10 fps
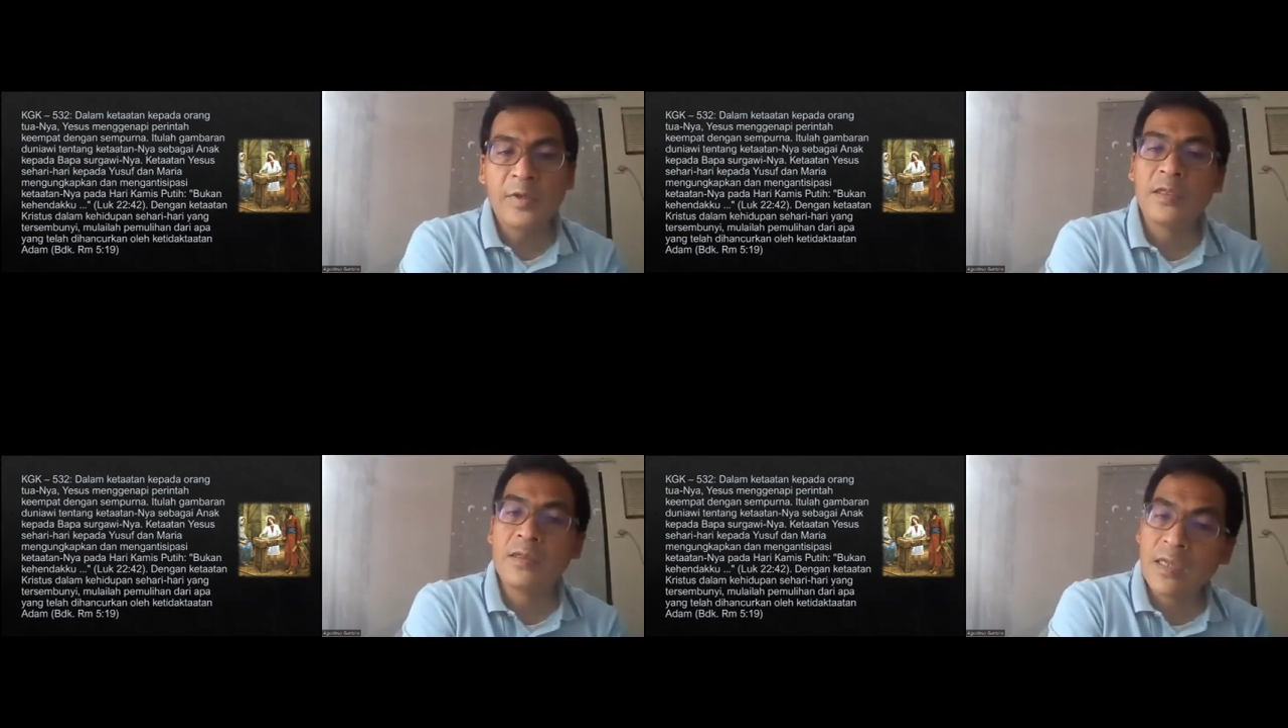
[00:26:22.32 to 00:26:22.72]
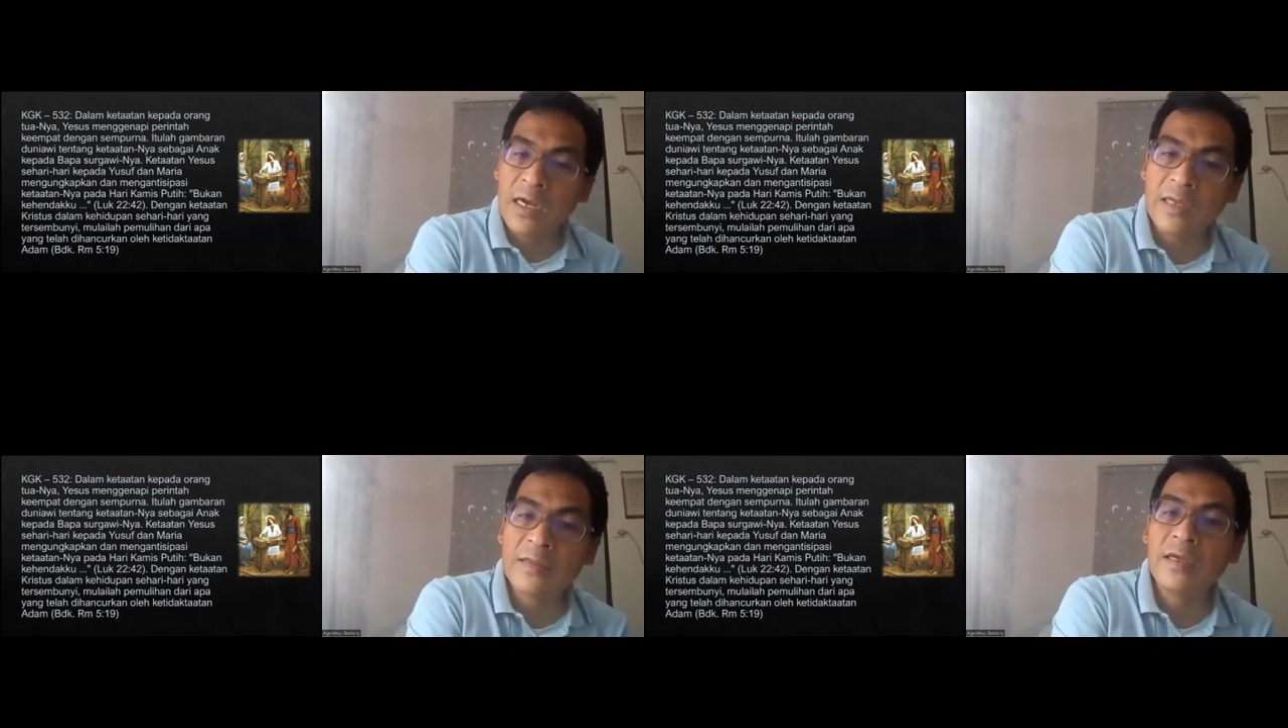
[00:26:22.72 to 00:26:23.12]

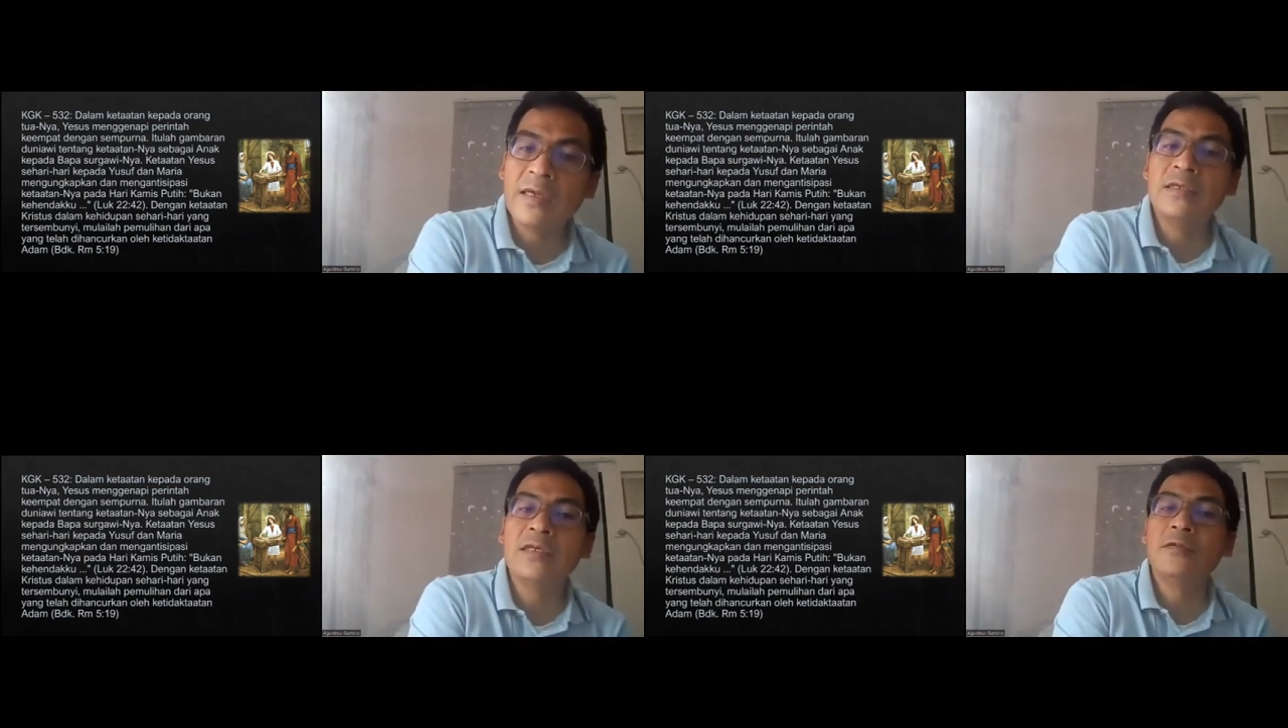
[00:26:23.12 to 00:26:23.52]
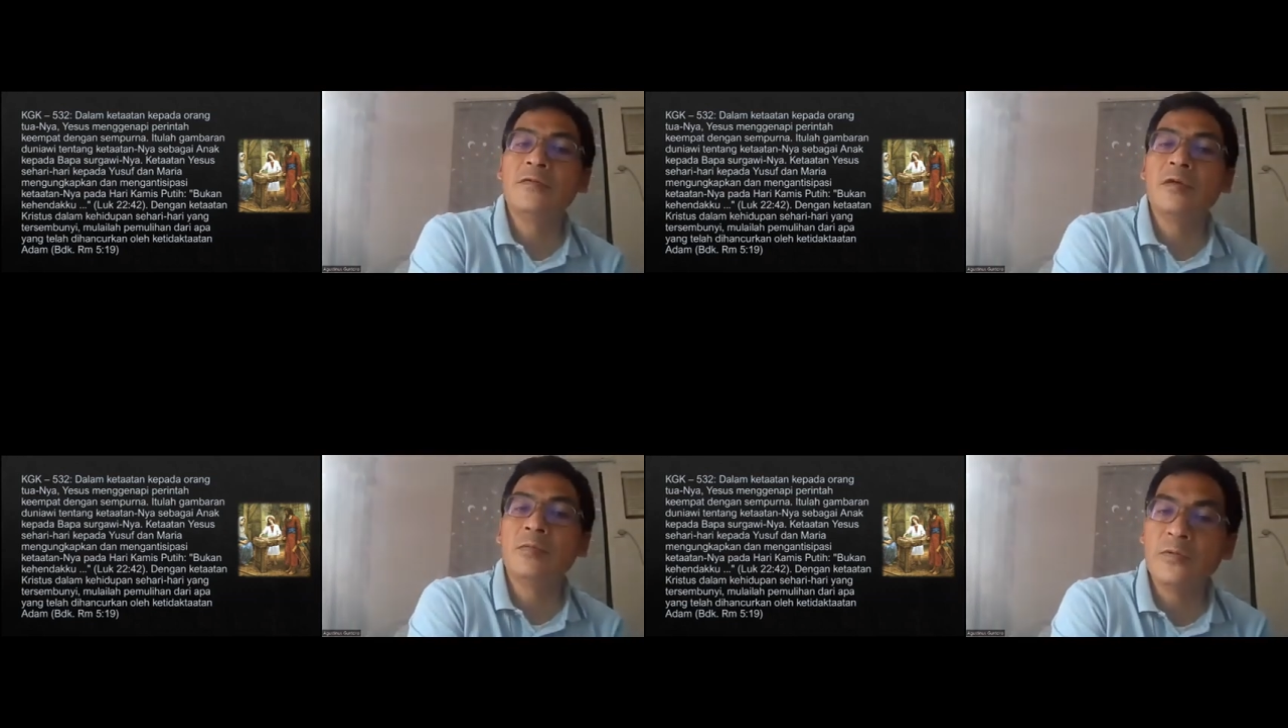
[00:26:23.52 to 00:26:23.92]
Ketaatannya
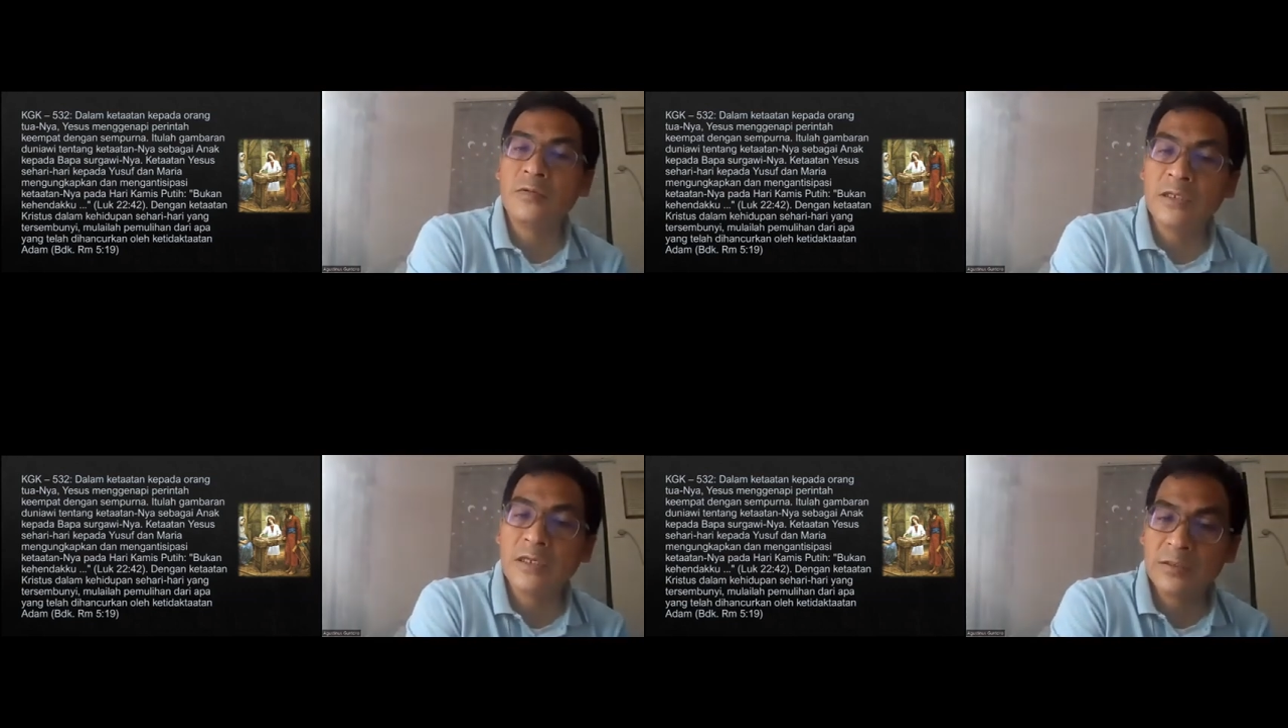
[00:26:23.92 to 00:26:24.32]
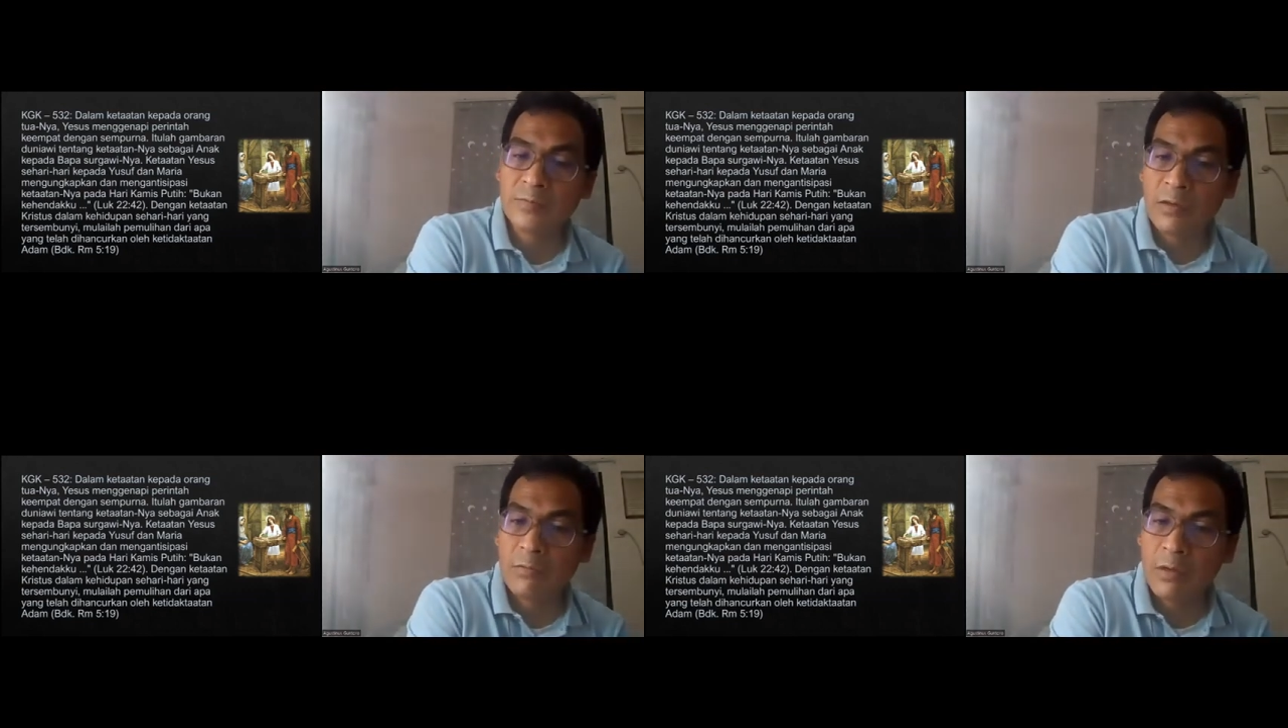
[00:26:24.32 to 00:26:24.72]
itu yang perlu digaris
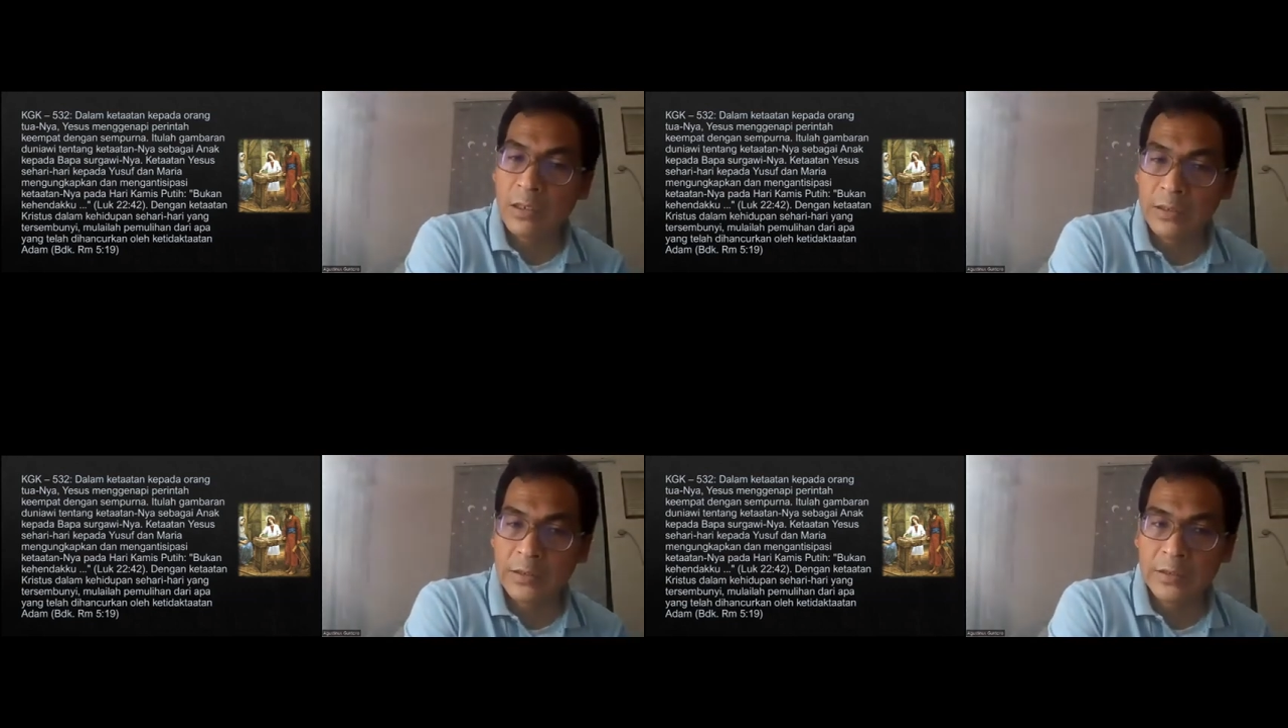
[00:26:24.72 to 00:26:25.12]
bawah